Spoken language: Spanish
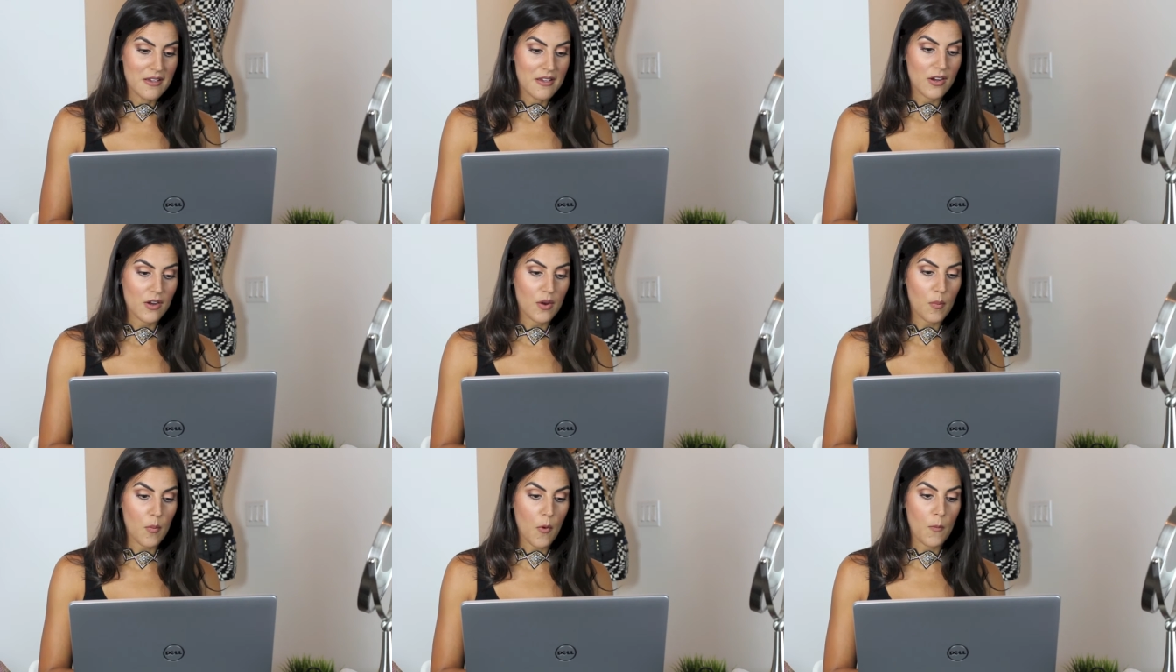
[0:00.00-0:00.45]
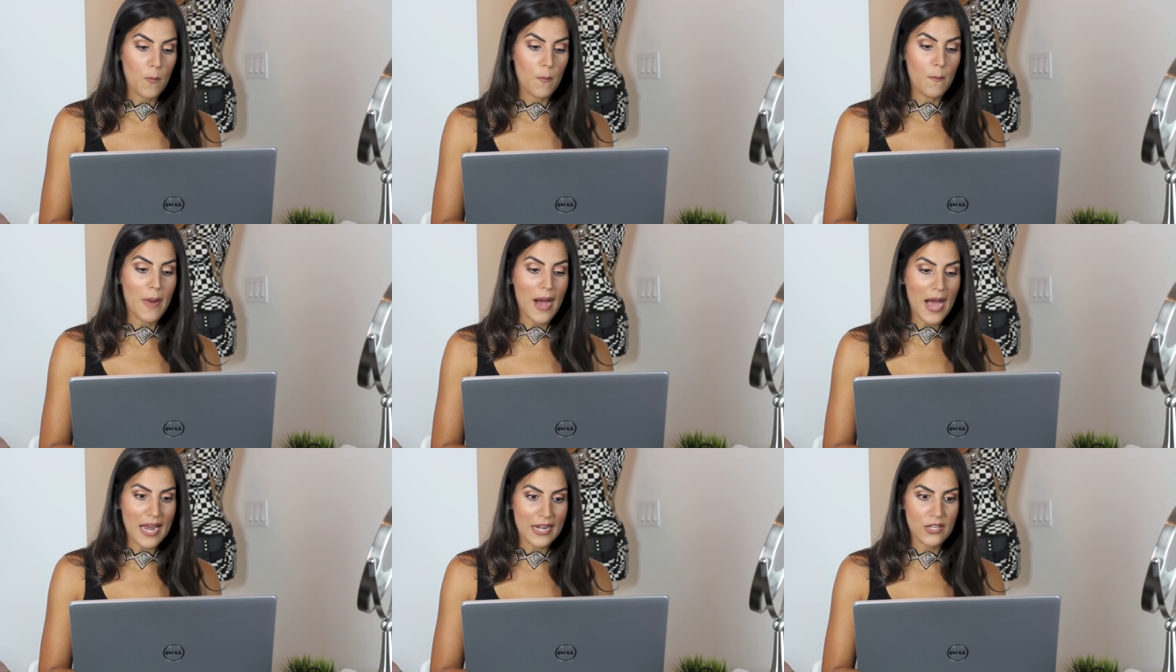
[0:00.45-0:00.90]
como
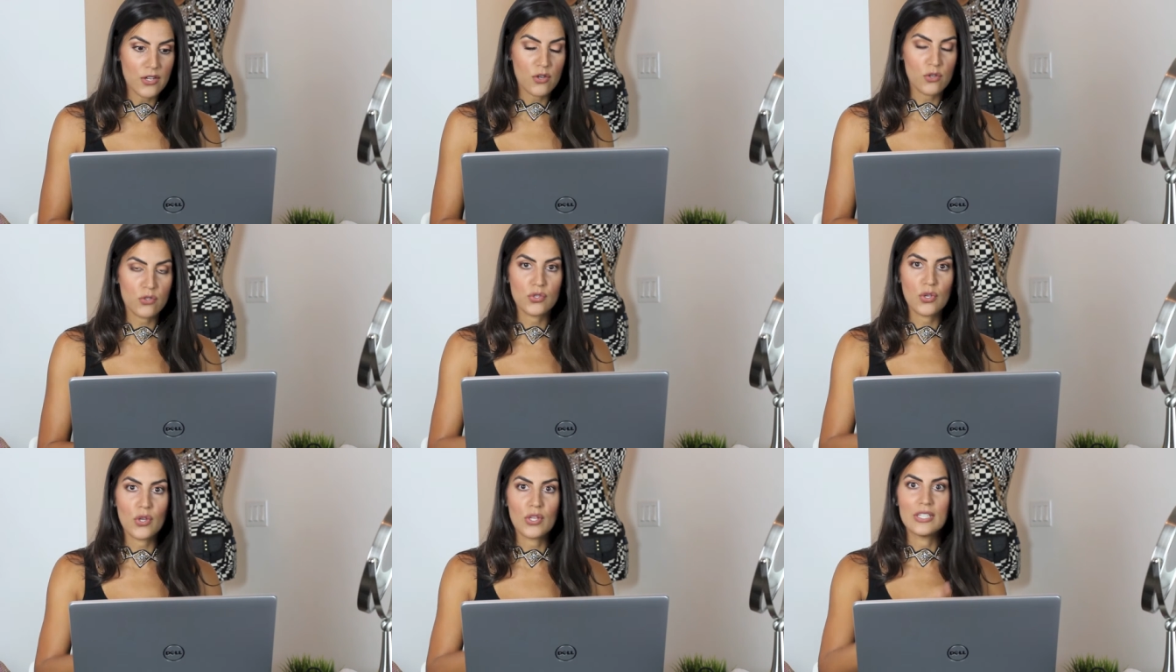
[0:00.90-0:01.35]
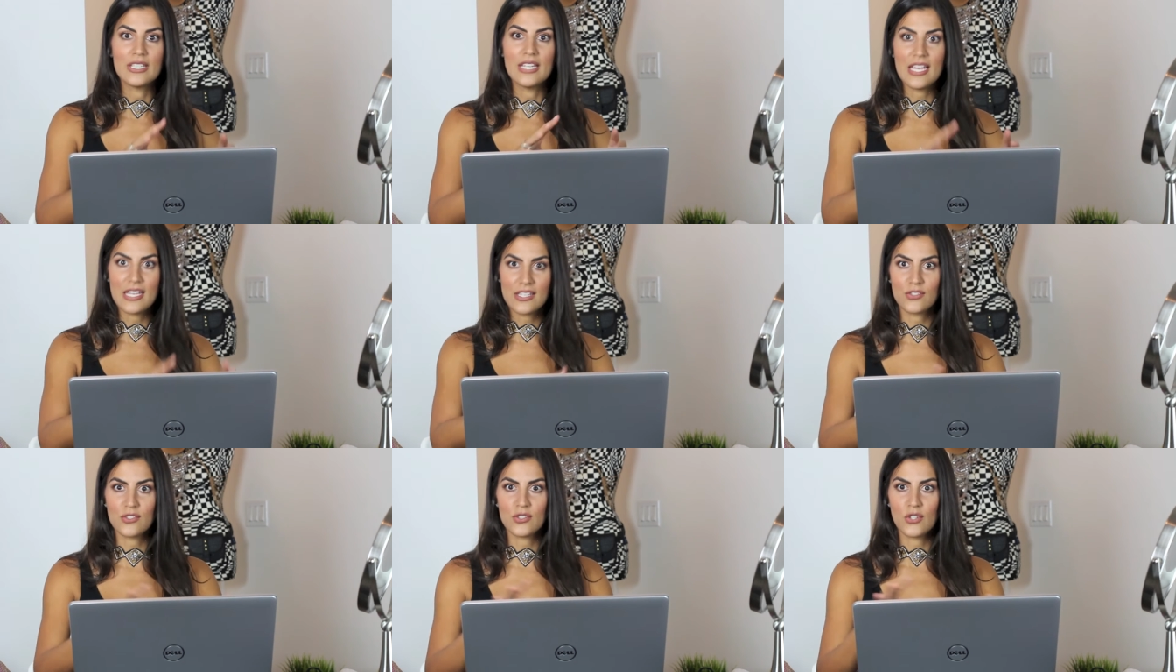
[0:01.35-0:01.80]
varios
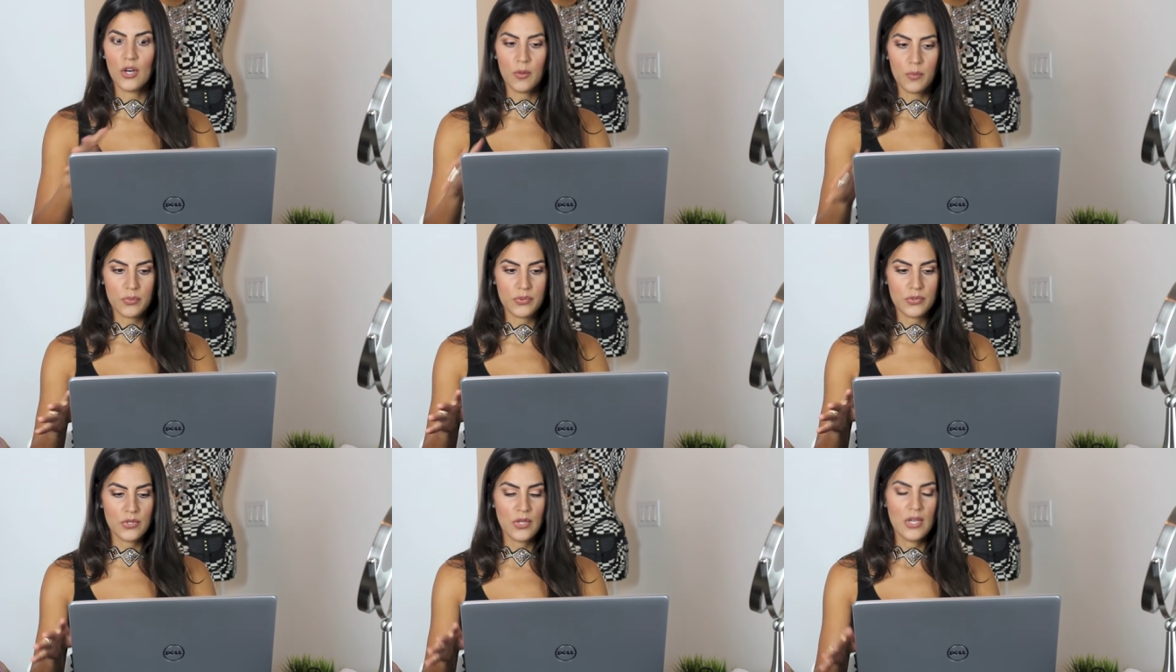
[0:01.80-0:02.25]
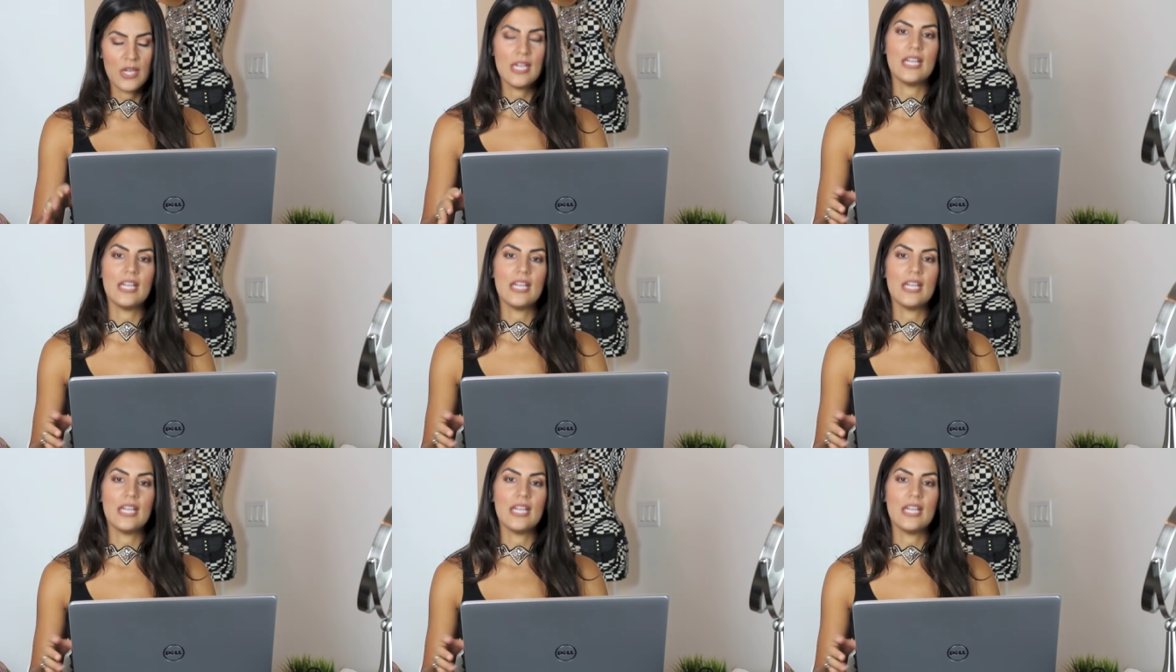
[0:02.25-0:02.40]
desktops.